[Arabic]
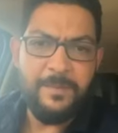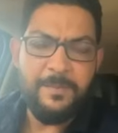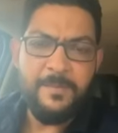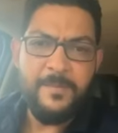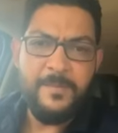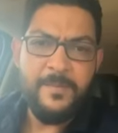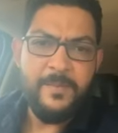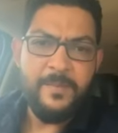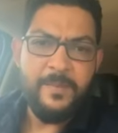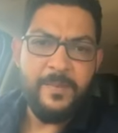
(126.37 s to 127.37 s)
طيب
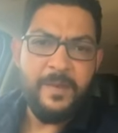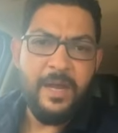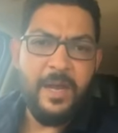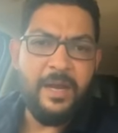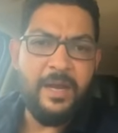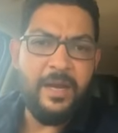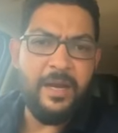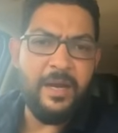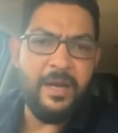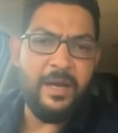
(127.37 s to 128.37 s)

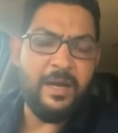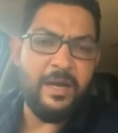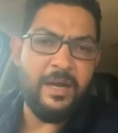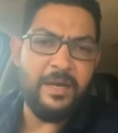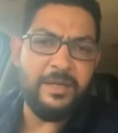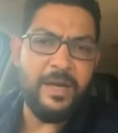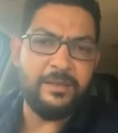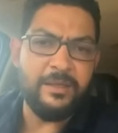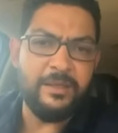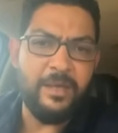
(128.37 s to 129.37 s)
الليله آه،
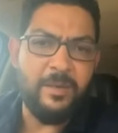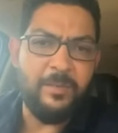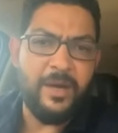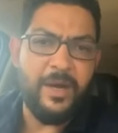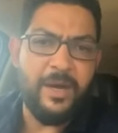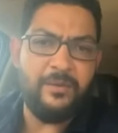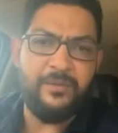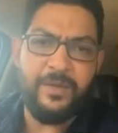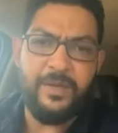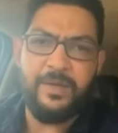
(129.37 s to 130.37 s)
جات الضربه
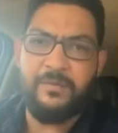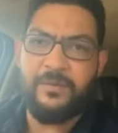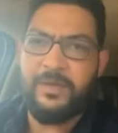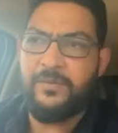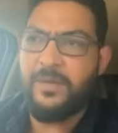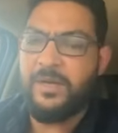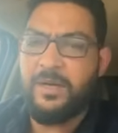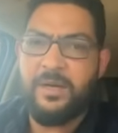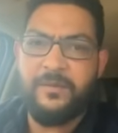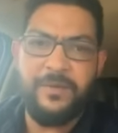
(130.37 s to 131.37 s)
في في
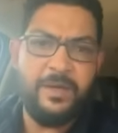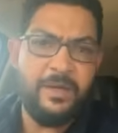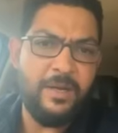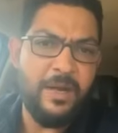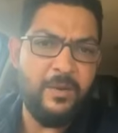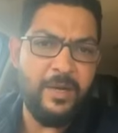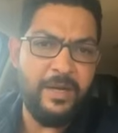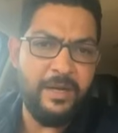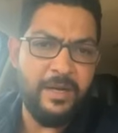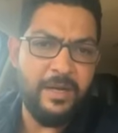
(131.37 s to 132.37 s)
في في
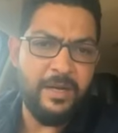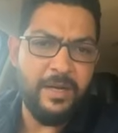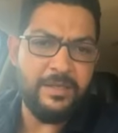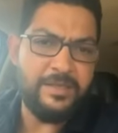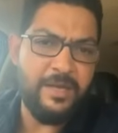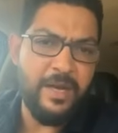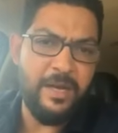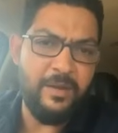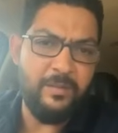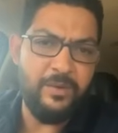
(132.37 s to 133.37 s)
حوالين
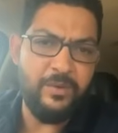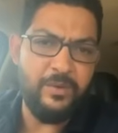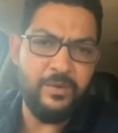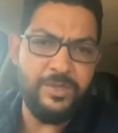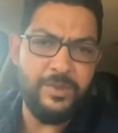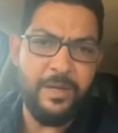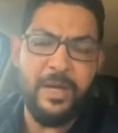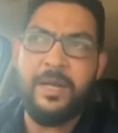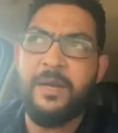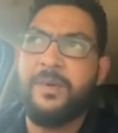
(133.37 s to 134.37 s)
السقاله يمين
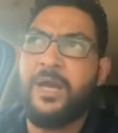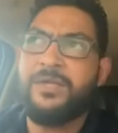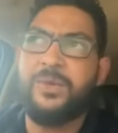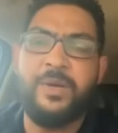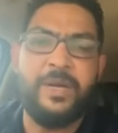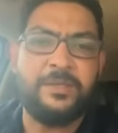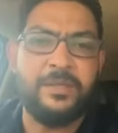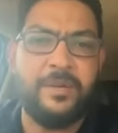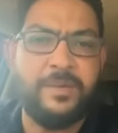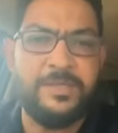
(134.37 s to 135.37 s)
وشمال، اليمنع شنو انك
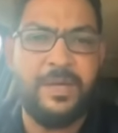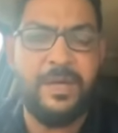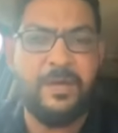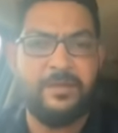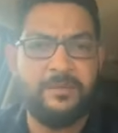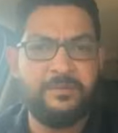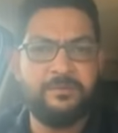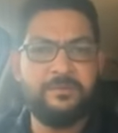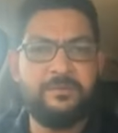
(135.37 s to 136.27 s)
تضرب السقاله؟